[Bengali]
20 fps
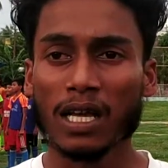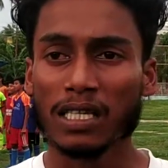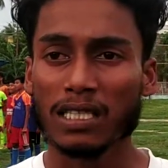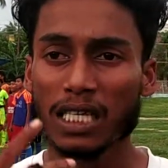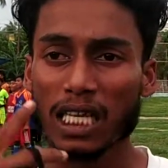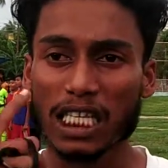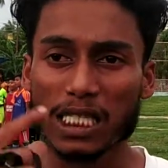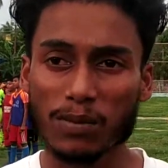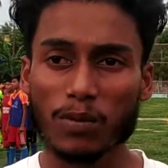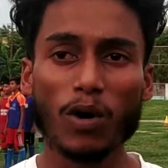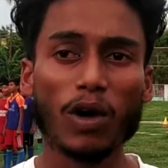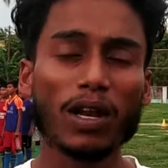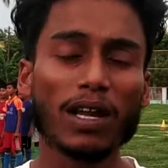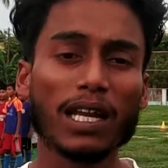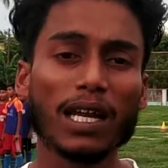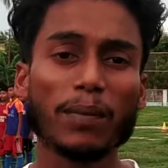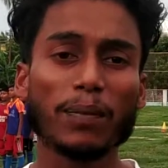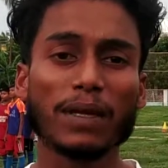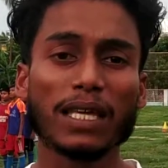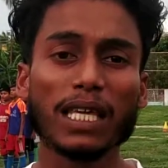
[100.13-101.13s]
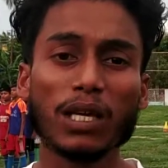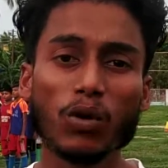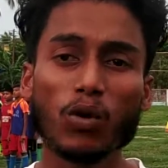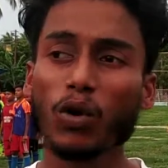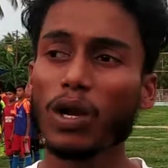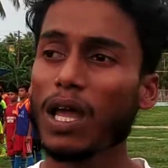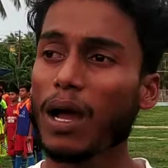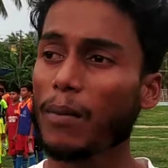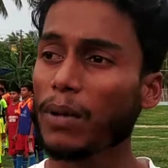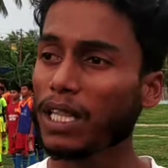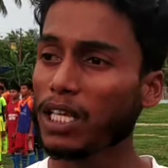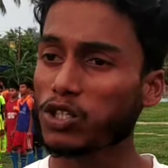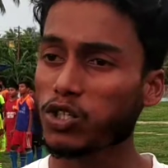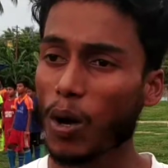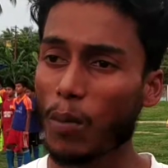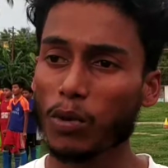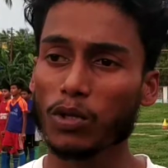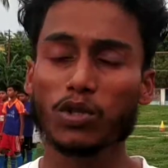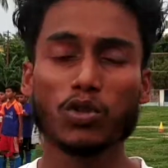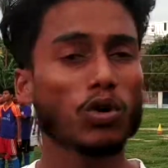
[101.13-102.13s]
সেই ইস্টবেঙ্গল ক্লাব কী করে আমাদের
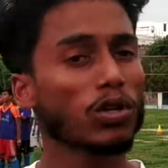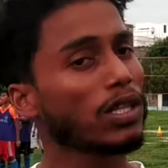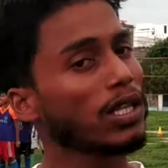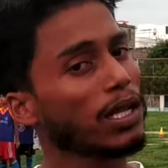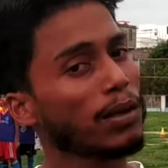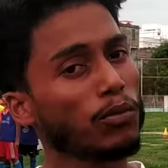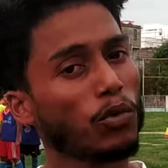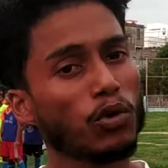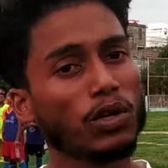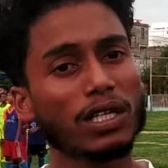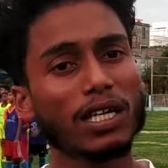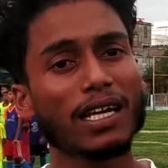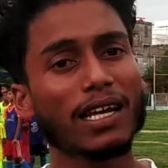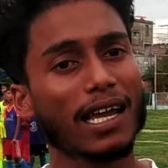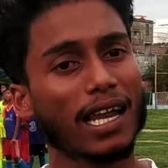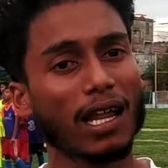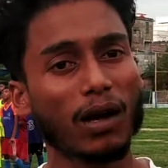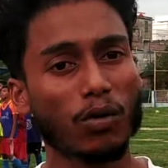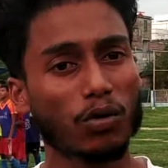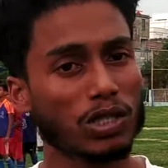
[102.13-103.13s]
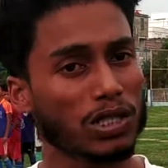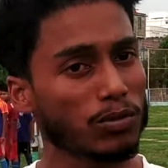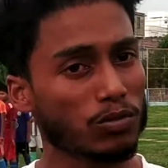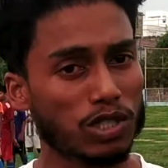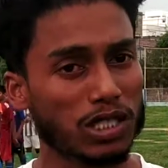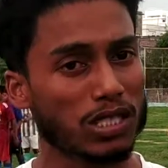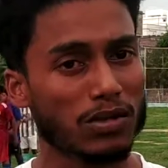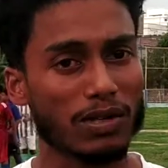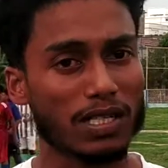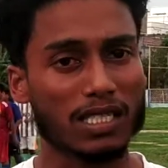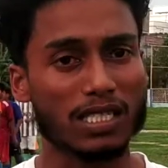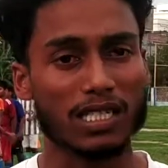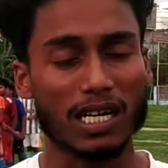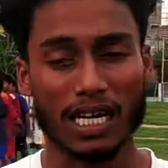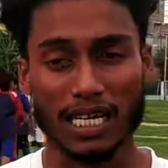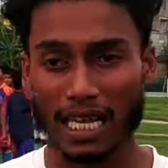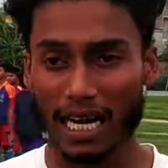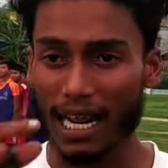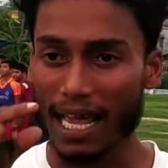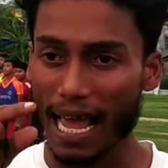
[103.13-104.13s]
সমর্থকদের এই মন নিয়ে খেলা করছে বুঝতে পারছি না
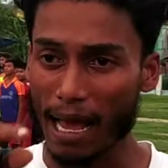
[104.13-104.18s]
আর যারা